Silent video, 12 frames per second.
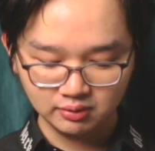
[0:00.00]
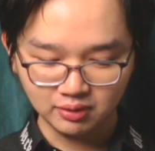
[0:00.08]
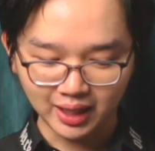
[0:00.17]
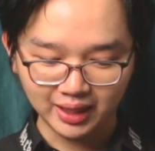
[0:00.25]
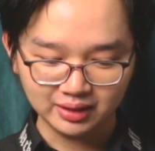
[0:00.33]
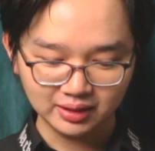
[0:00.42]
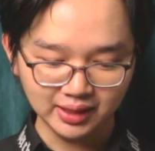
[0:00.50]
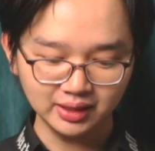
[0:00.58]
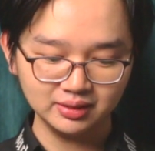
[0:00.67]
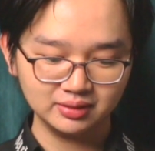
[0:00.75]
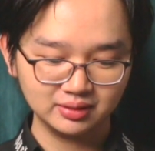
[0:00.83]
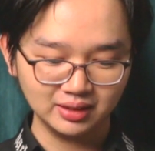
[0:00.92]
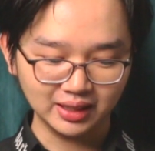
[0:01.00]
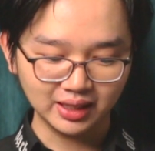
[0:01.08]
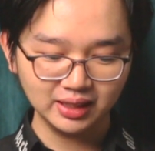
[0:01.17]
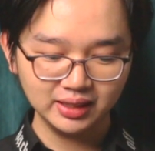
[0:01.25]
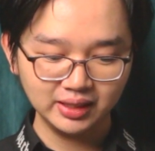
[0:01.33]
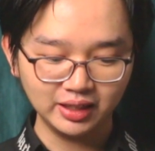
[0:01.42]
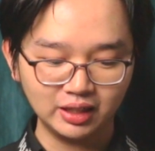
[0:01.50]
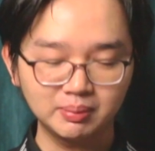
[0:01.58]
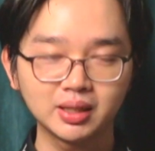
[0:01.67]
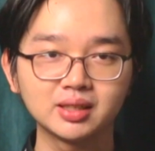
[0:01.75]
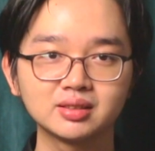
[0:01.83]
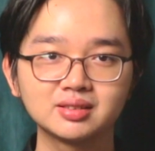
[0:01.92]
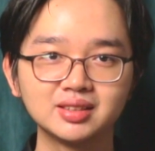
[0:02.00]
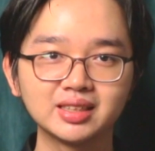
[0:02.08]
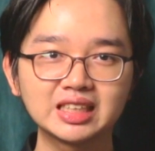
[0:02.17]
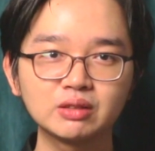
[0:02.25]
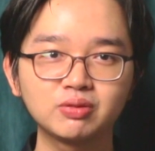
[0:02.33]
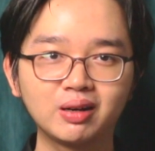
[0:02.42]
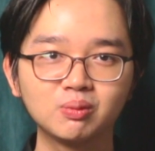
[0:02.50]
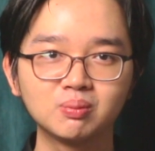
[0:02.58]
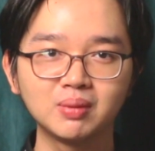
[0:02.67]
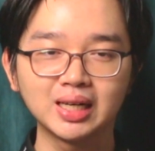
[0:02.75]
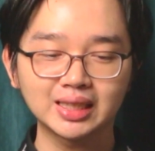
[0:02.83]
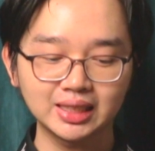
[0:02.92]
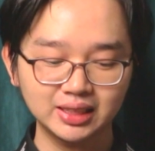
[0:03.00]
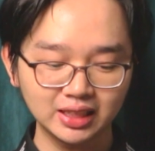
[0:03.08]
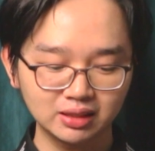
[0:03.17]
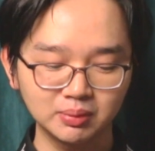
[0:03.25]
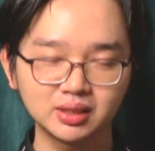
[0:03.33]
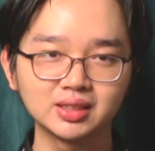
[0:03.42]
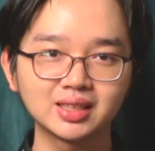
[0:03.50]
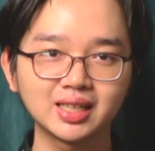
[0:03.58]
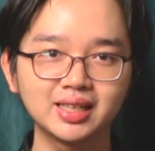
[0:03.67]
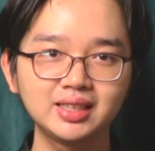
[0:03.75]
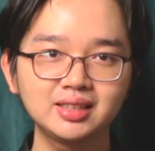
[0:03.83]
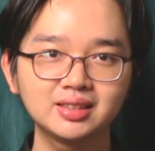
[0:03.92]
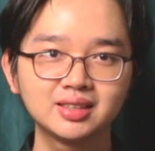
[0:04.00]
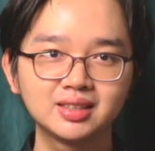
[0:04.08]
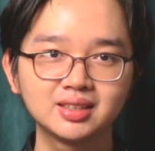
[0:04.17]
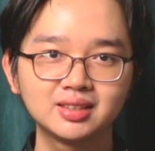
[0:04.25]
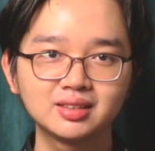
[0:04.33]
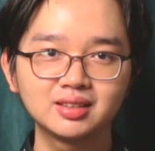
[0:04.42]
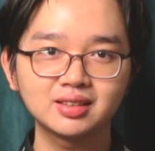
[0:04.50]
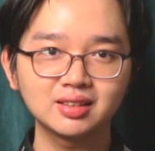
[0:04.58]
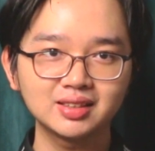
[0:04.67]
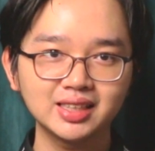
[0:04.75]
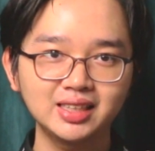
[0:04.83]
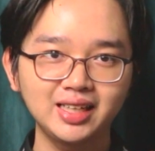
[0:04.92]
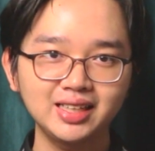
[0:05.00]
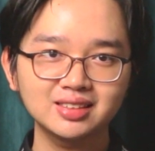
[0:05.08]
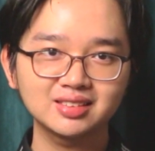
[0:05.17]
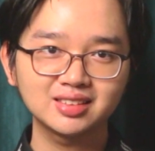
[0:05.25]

và đó là cái lý do mà những cái phong mà cái chân mà người thấy nó có cái nét